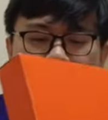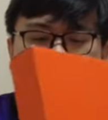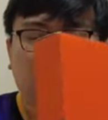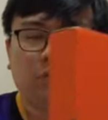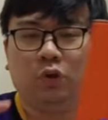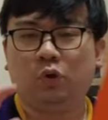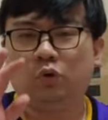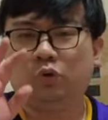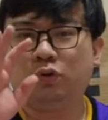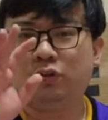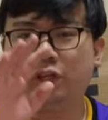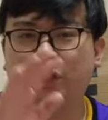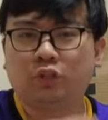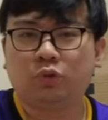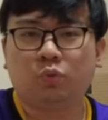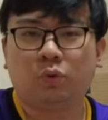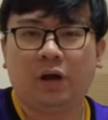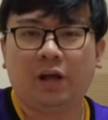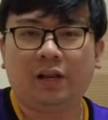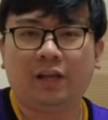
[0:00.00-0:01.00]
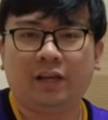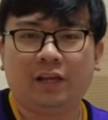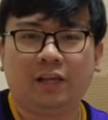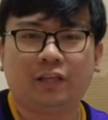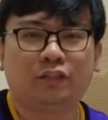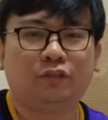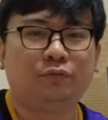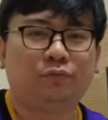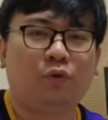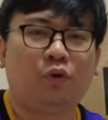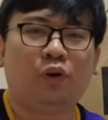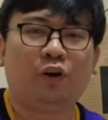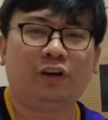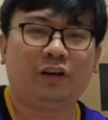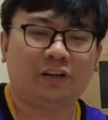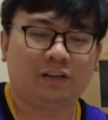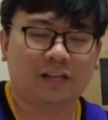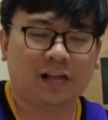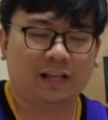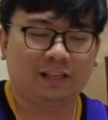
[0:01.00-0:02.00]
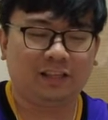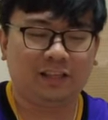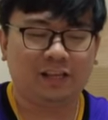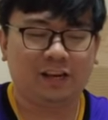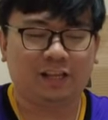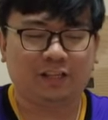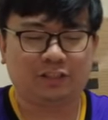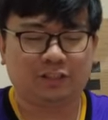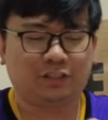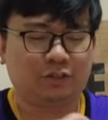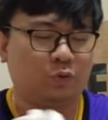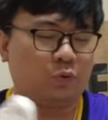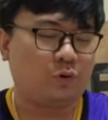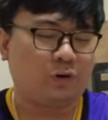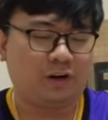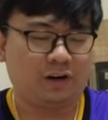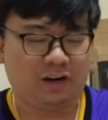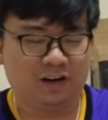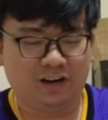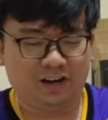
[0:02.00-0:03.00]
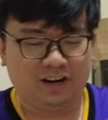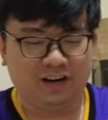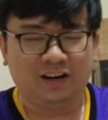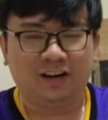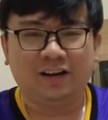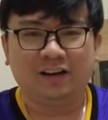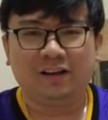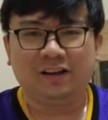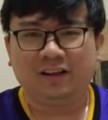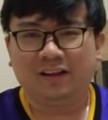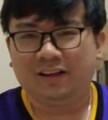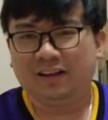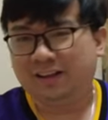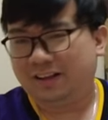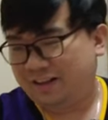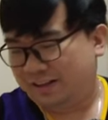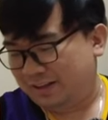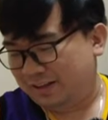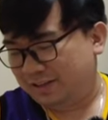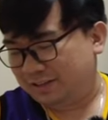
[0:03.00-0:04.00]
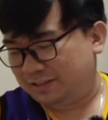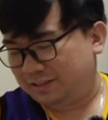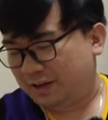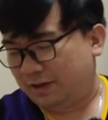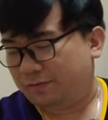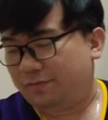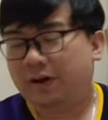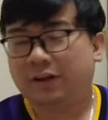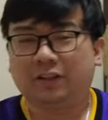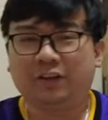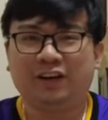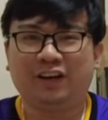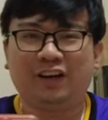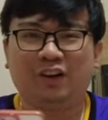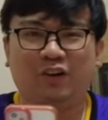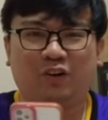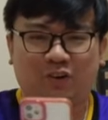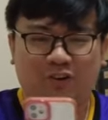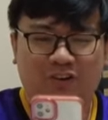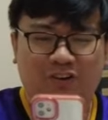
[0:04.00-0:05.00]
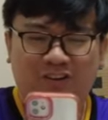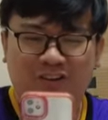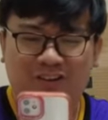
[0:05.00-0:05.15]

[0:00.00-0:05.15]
So, this one is for Daddy's store. Sa father-in-law ko.